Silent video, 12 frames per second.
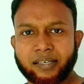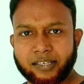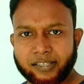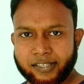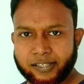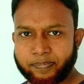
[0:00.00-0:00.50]

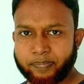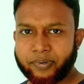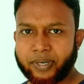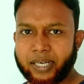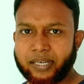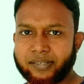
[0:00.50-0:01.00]

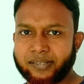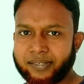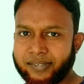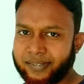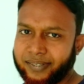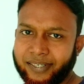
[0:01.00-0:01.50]
এক্সপ্রেস
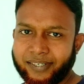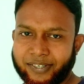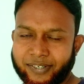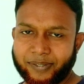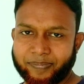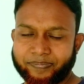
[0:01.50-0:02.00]
ইট